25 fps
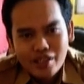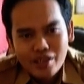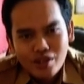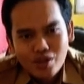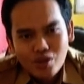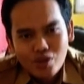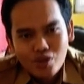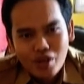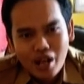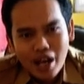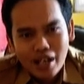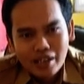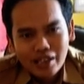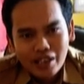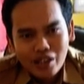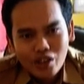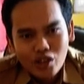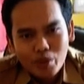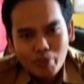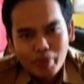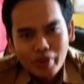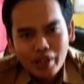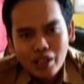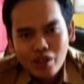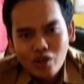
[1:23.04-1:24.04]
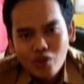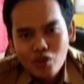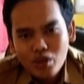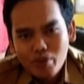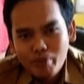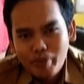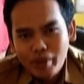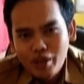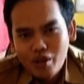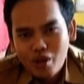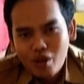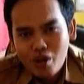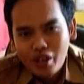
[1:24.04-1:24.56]
juga terus-menerus
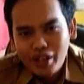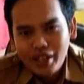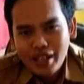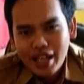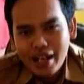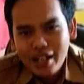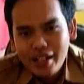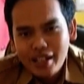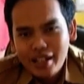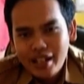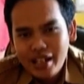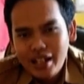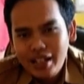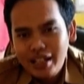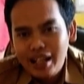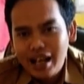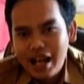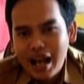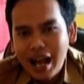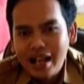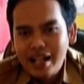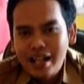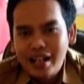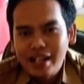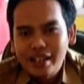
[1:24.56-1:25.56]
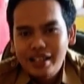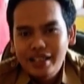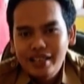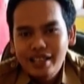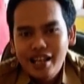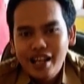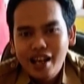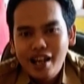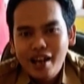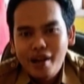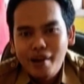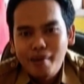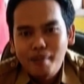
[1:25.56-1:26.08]
mendorong Yannick agar
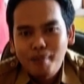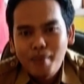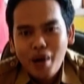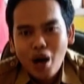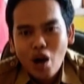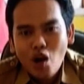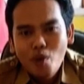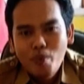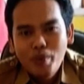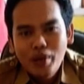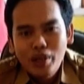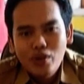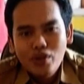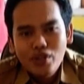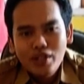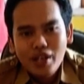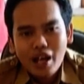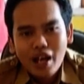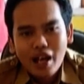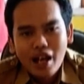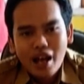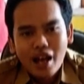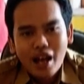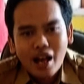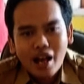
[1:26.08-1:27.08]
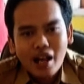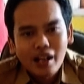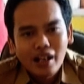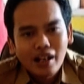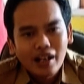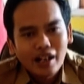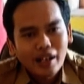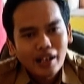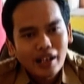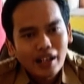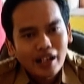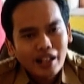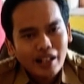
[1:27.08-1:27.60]
ia mau berusaha
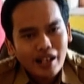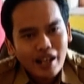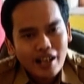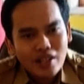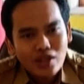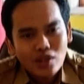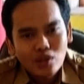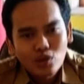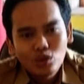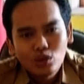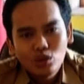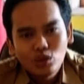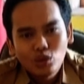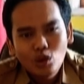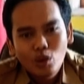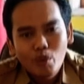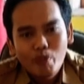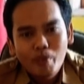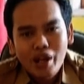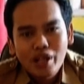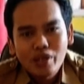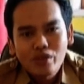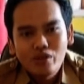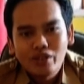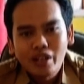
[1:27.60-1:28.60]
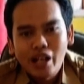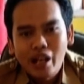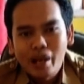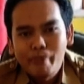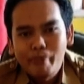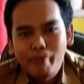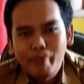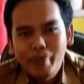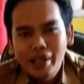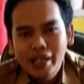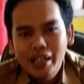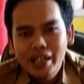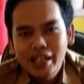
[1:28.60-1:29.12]
keras untuk
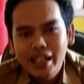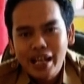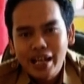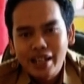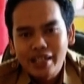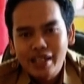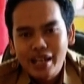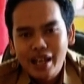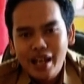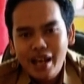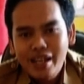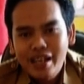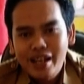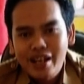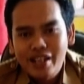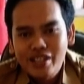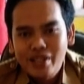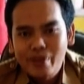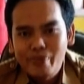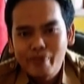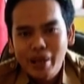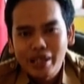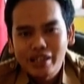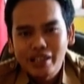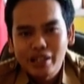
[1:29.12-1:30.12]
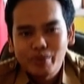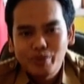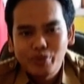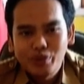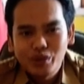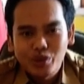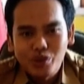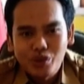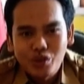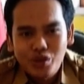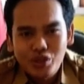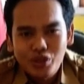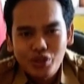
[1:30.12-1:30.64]
melanjutkan pendidikannya yang sempat
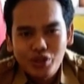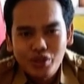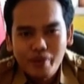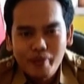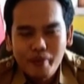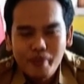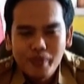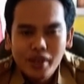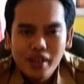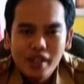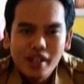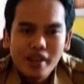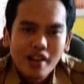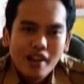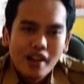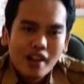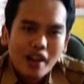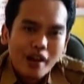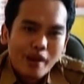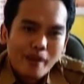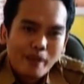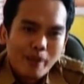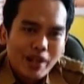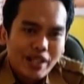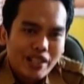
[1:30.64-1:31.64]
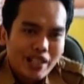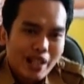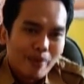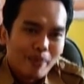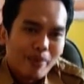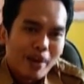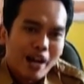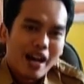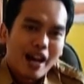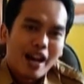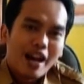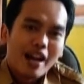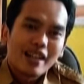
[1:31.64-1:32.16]
terputus.
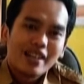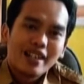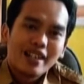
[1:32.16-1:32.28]
Bersama